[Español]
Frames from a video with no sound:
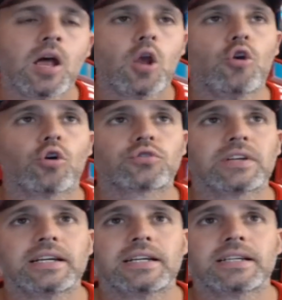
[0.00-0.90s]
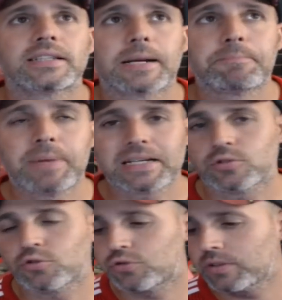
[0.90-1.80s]
los eh,
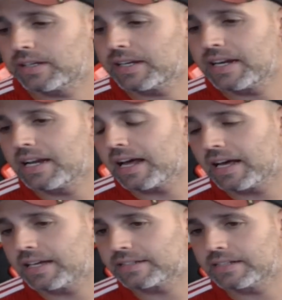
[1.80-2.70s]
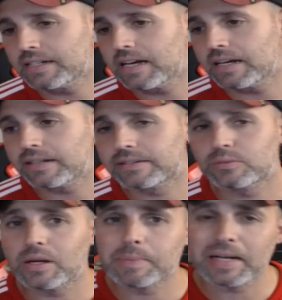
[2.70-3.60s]
traspasos y las,
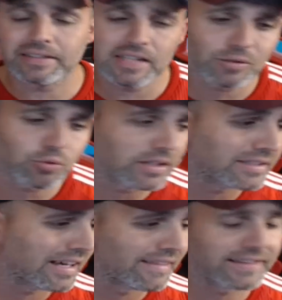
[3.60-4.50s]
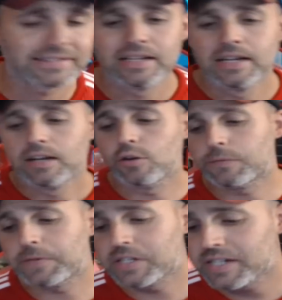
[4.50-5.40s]
plantillas actualizadas, los
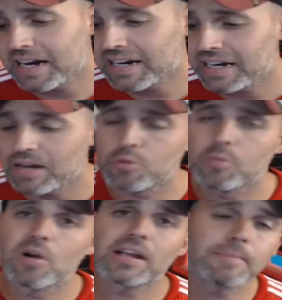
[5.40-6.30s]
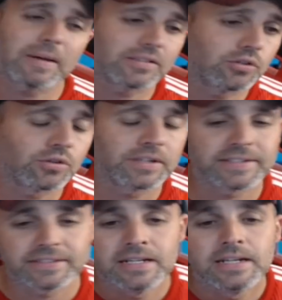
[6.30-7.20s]
fichajes, las nuevas
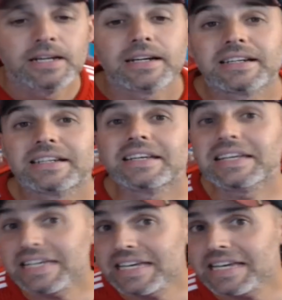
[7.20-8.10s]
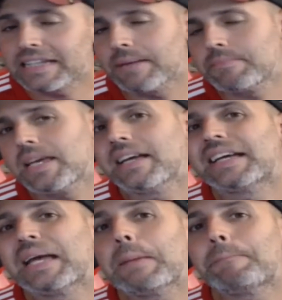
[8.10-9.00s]
equipaciones? Y también,
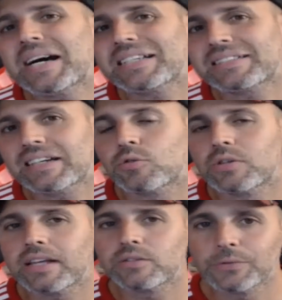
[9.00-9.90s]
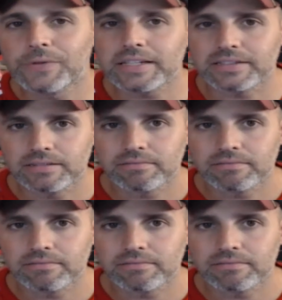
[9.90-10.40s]
¿qué pasa con Ansu Fati?